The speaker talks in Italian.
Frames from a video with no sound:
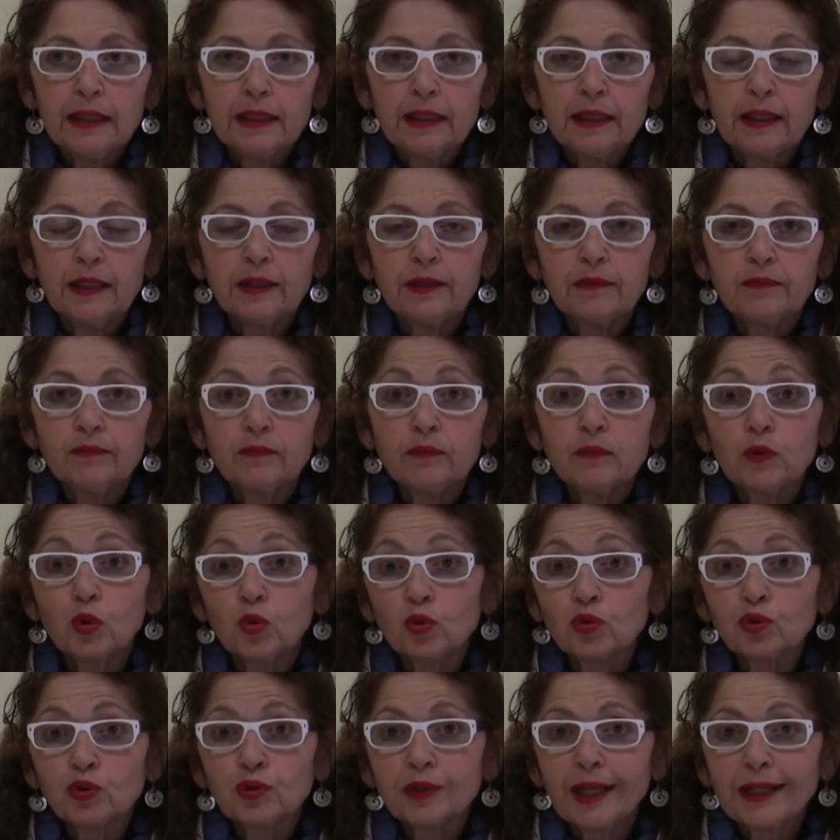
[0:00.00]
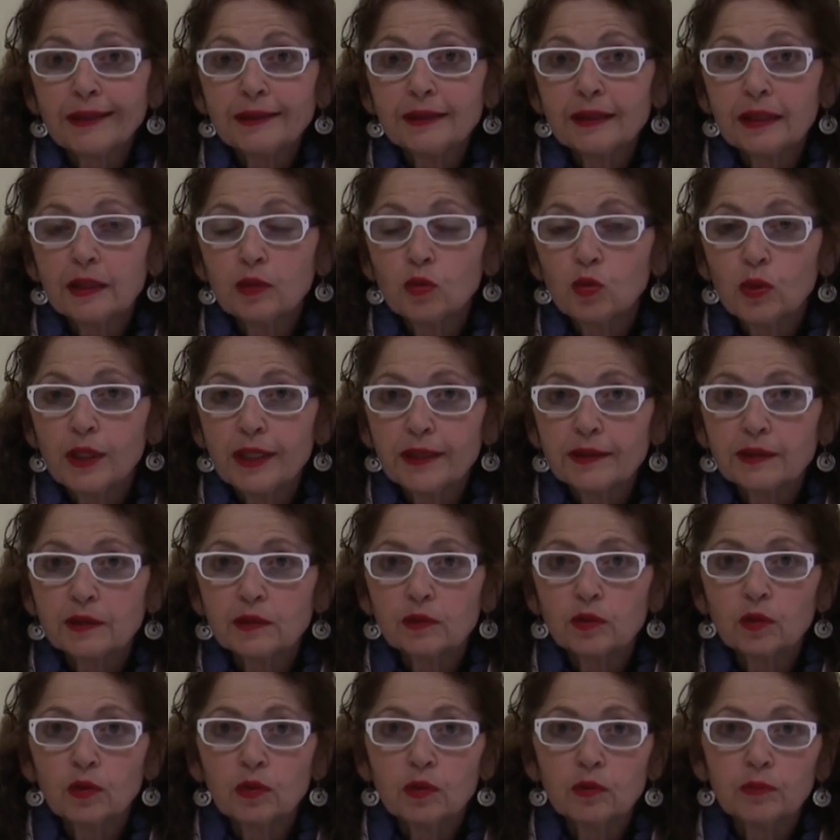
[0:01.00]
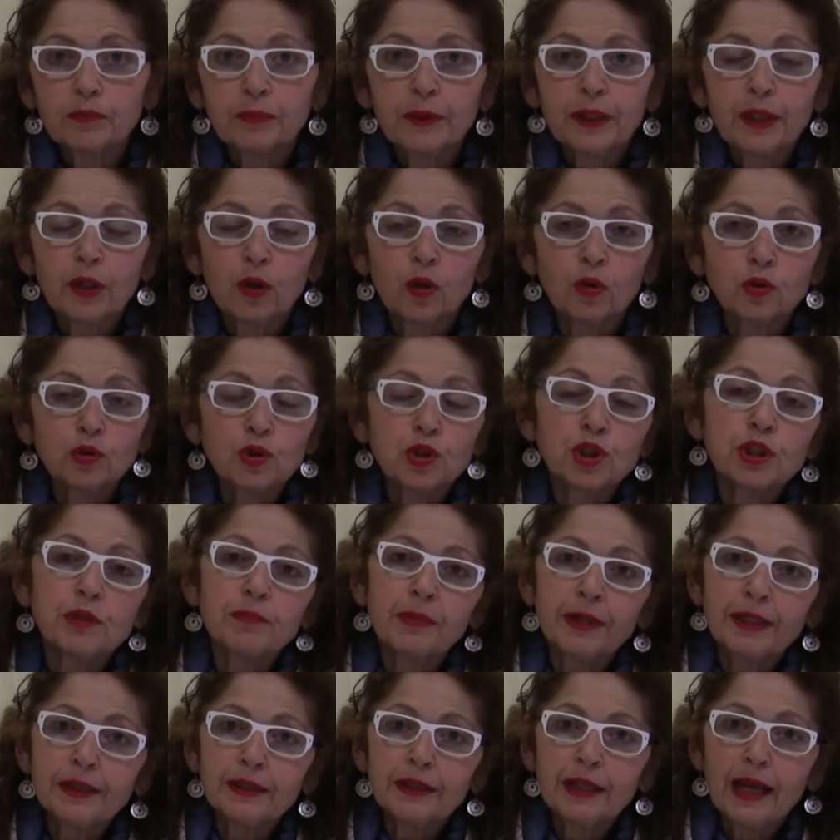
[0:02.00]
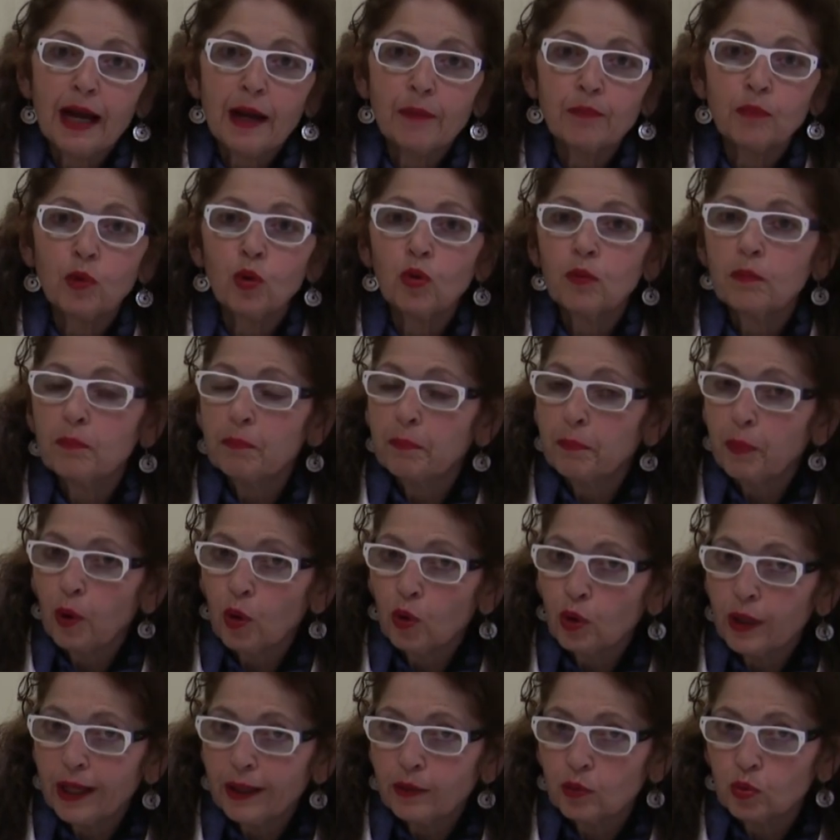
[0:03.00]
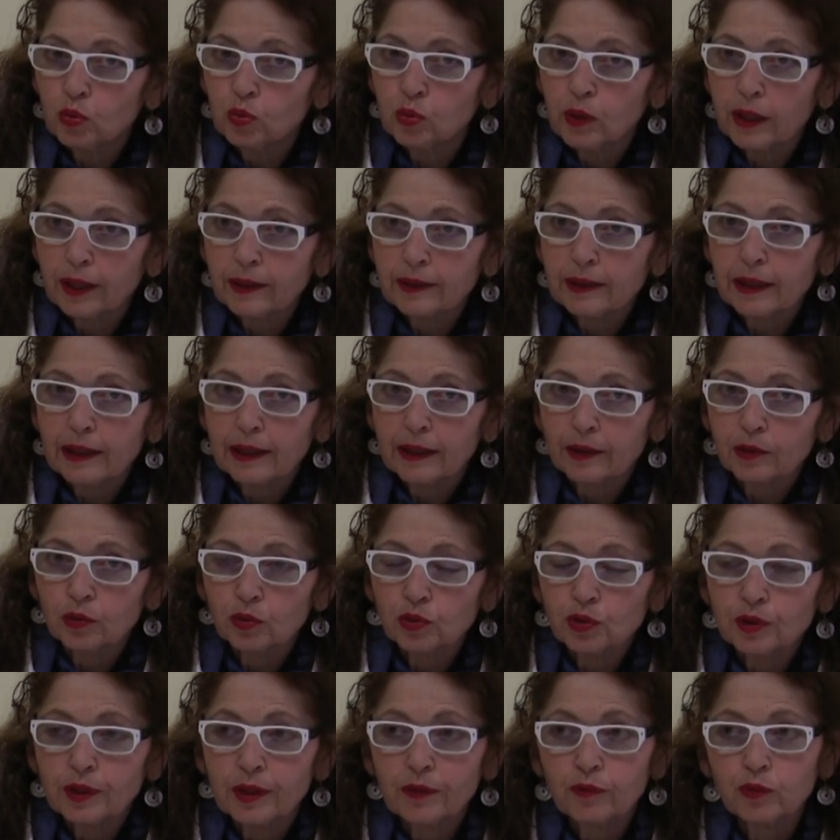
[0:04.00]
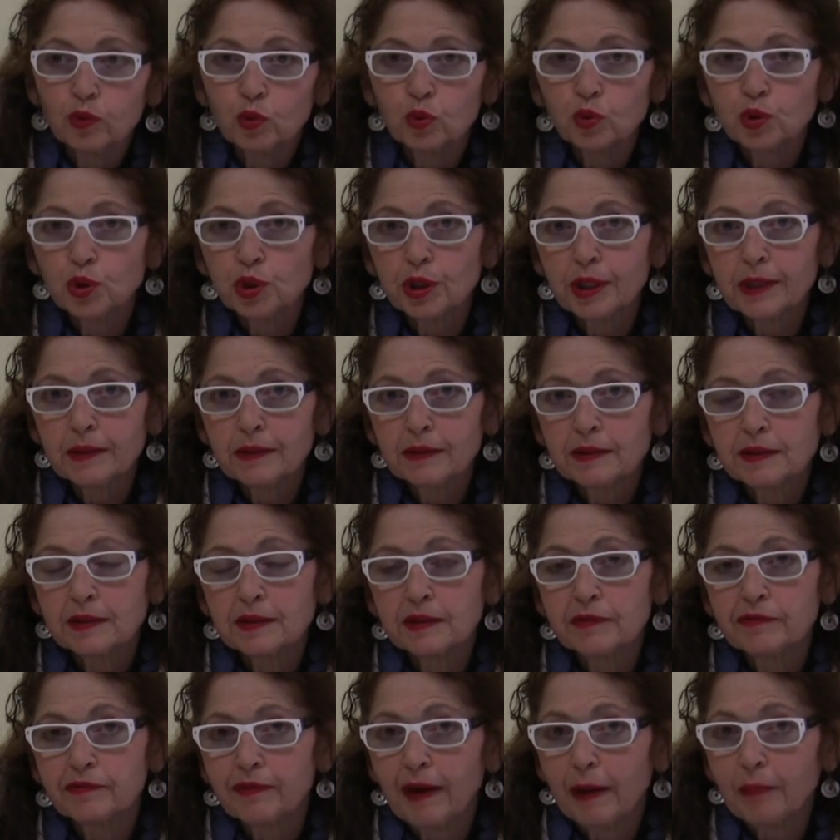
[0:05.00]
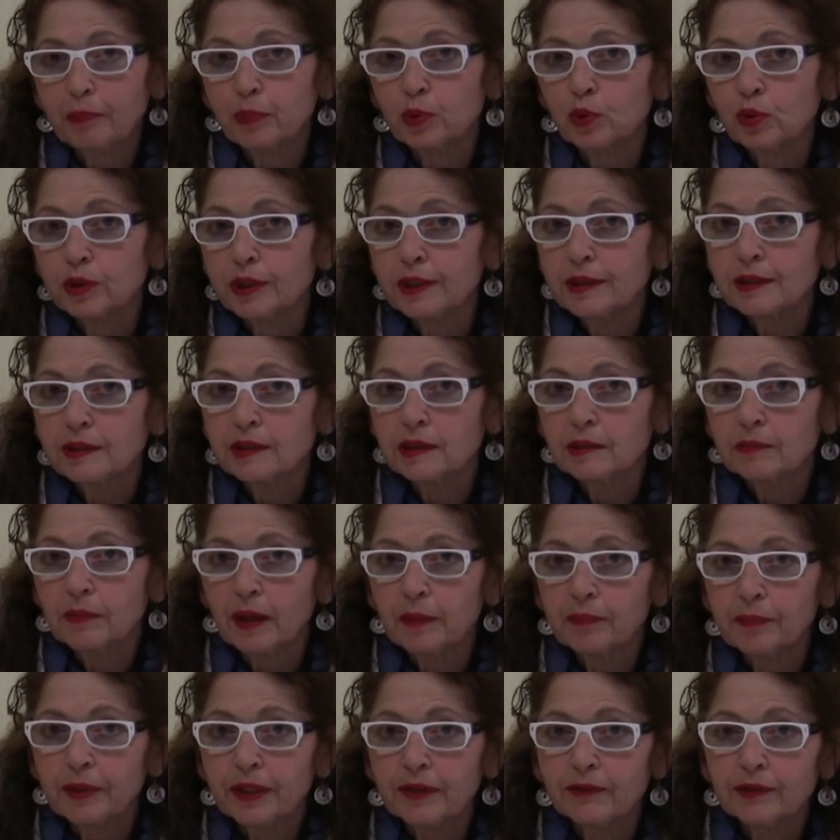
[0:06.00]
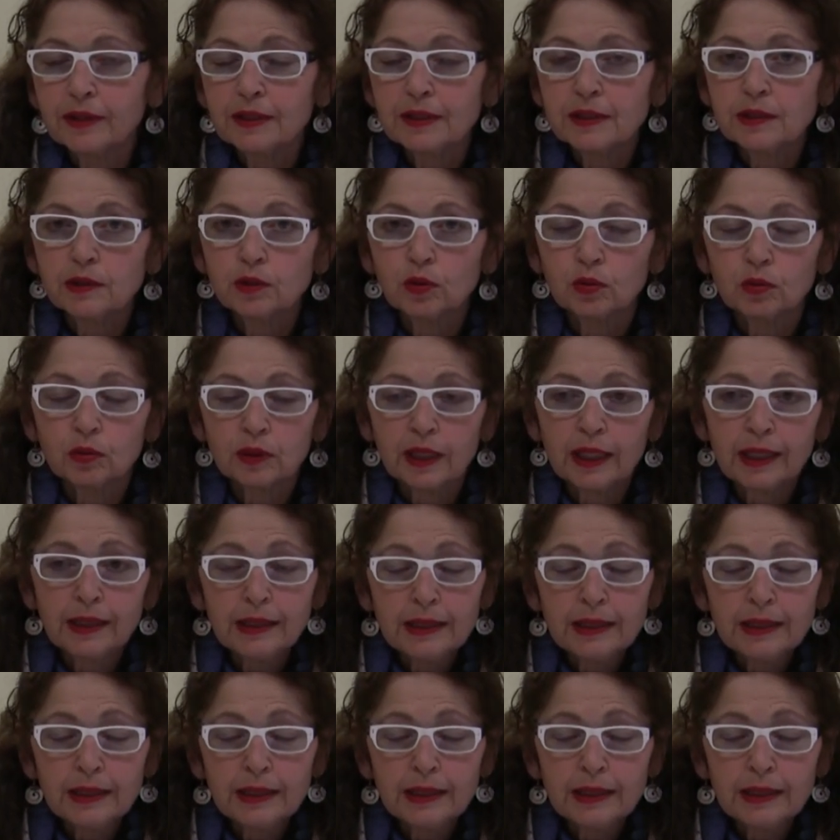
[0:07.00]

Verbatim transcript: E nonostante questo, però, ci prendiamo poca cura della nostra voce, si fa pochissima prevenzione